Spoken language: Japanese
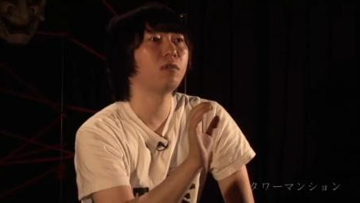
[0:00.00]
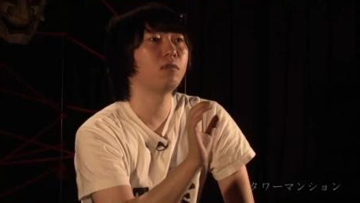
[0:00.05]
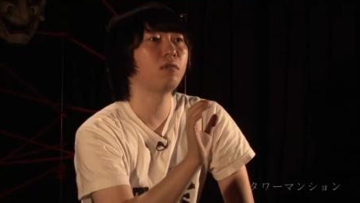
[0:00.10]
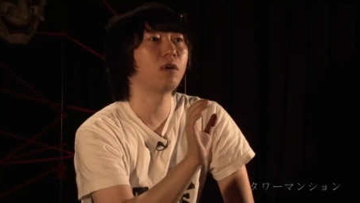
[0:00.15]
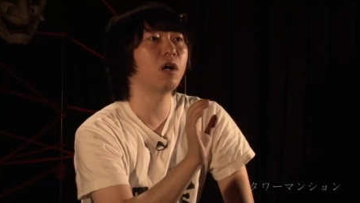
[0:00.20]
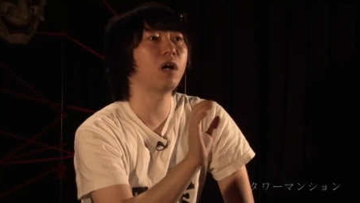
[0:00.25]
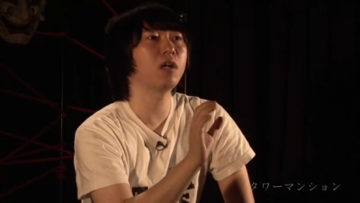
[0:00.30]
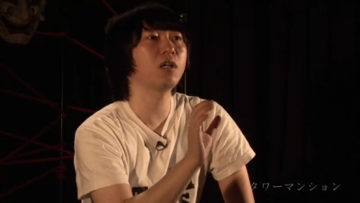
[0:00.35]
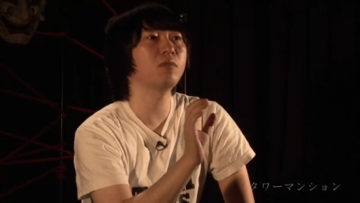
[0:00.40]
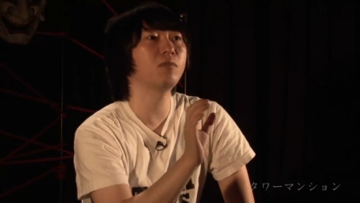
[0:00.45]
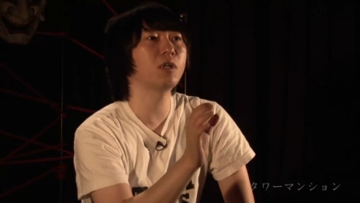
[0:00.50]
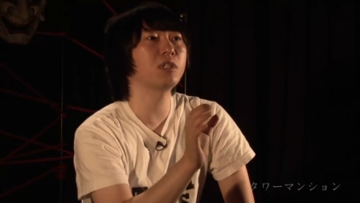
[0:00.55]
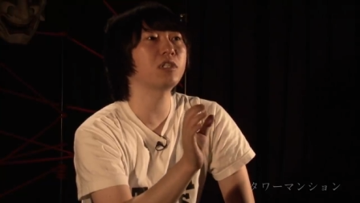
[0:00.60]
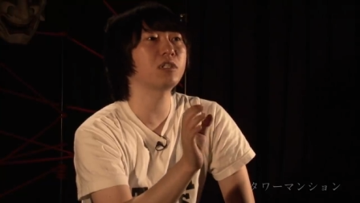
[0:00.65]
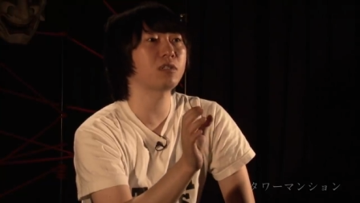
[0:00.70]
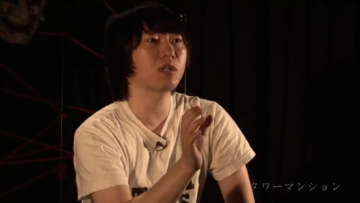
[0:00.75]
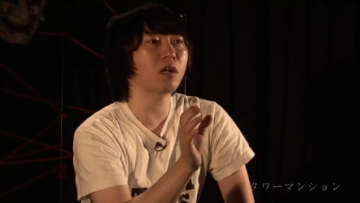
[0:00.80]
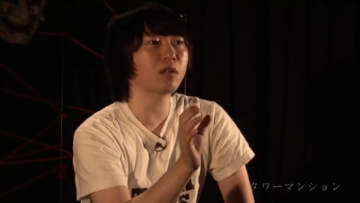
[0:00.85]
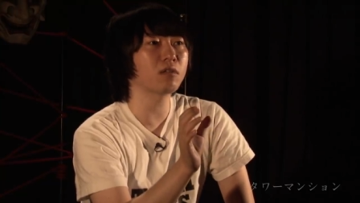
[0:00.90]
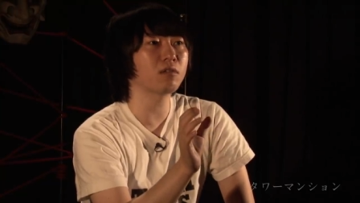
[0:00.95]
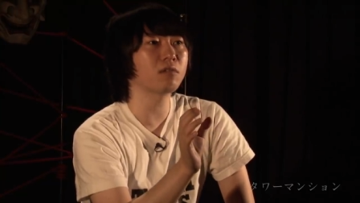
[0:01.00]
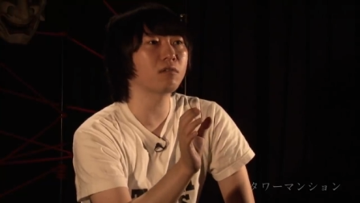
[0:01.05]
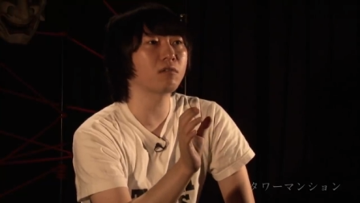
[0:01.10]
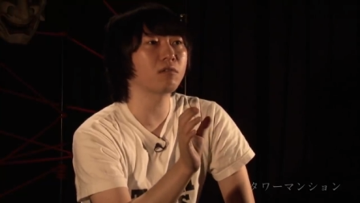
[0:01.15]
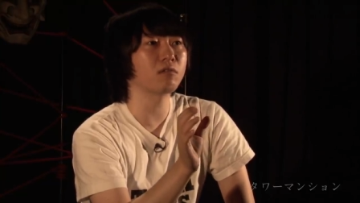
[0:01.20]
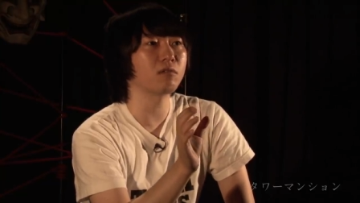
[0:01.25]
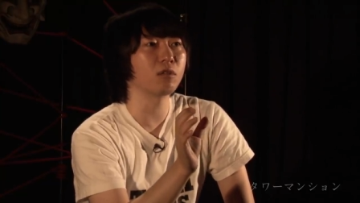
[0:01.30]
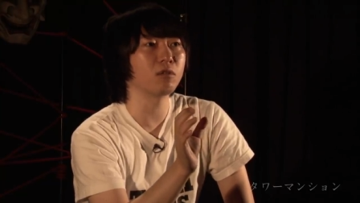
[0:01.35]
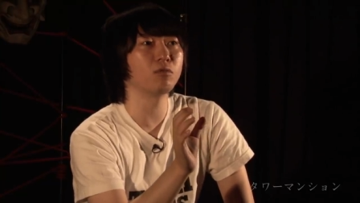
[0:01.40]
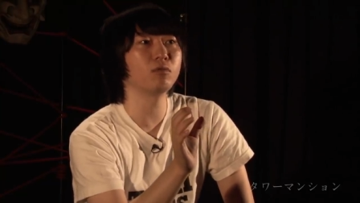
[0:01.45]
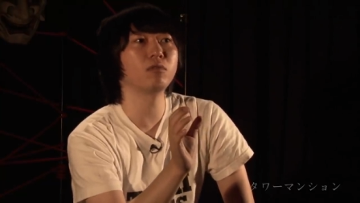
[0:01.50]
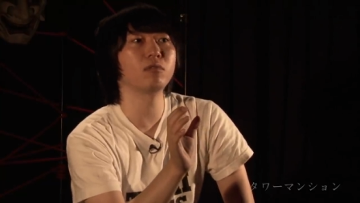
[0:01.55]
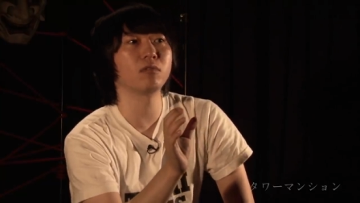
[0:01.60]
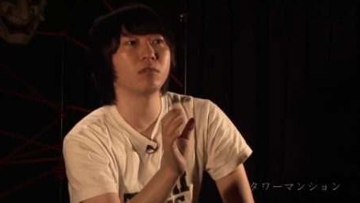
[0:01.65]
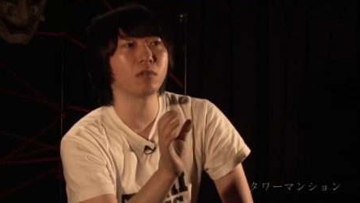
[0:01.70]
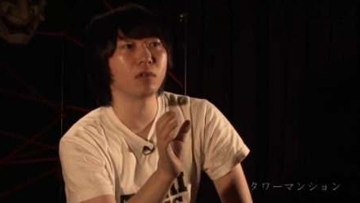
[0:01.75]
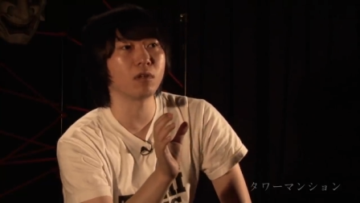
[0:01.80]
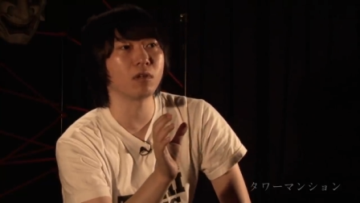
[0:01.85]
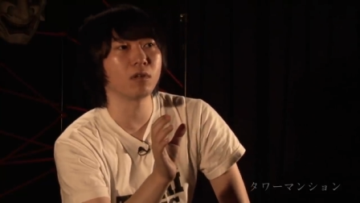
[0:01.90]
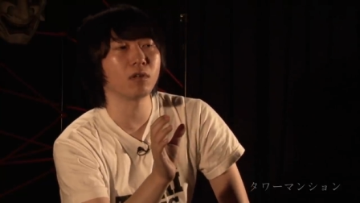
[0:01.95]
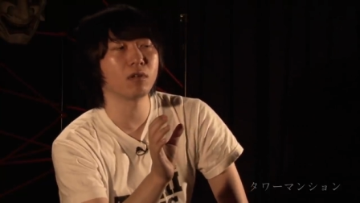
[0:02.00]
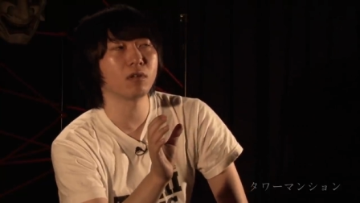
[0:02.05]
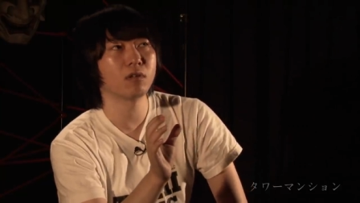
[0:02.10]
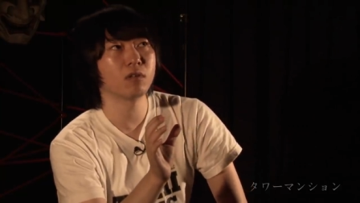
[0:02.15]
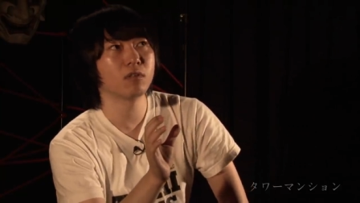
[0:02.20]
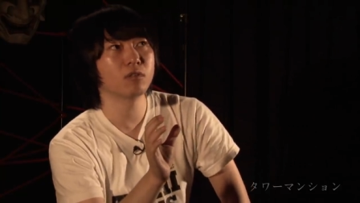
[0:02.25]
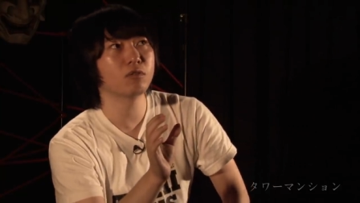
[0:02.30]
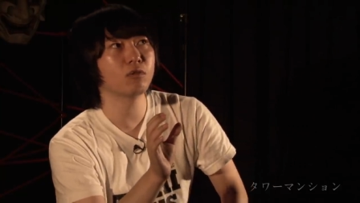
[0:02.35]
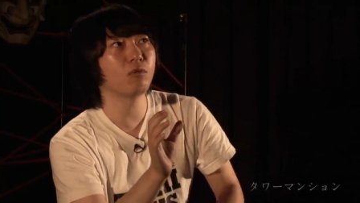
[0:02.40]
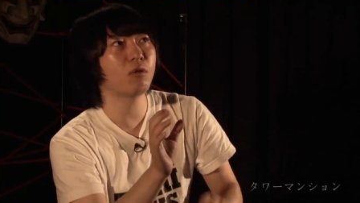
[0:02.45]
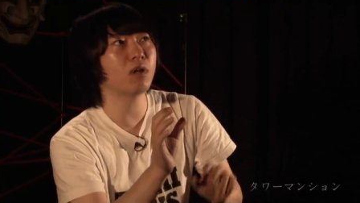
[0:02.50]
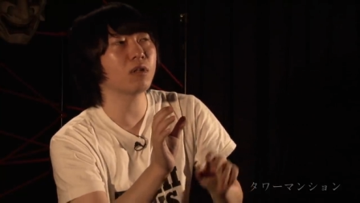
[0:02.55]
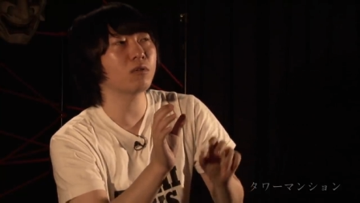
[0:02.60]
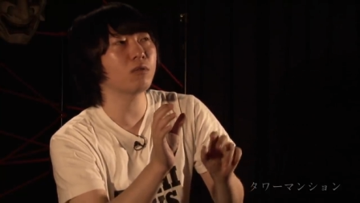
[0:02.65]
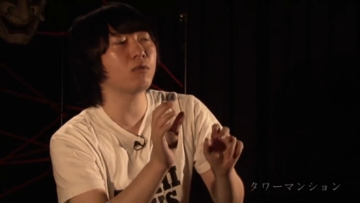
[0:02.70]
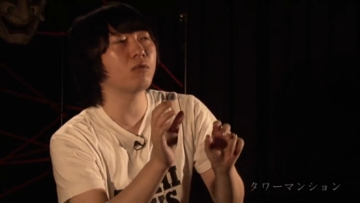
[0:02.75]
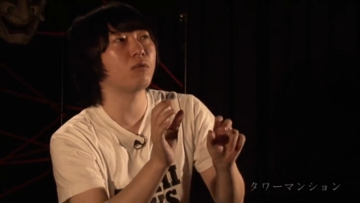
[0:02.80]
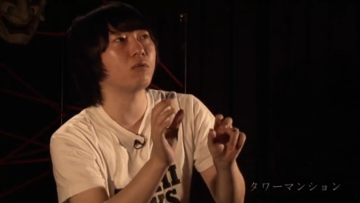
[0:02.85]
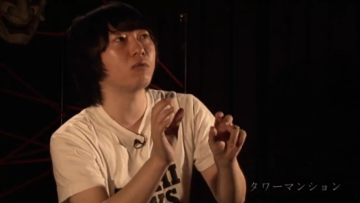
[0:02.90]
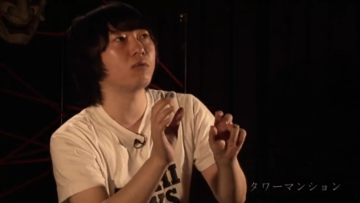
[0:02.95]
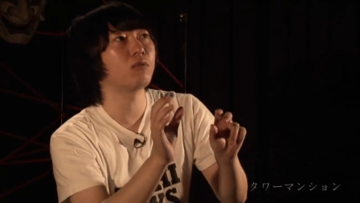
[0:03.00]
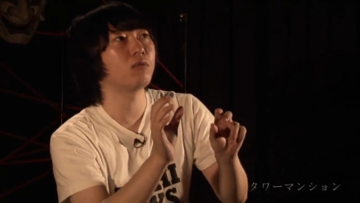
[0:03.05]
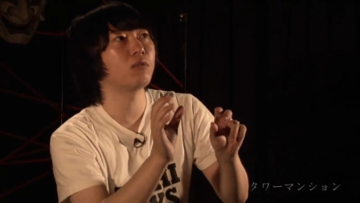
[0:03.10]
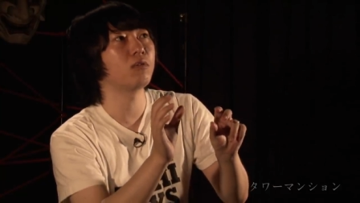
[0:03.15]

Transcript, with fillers: 分かりました」って言って、その後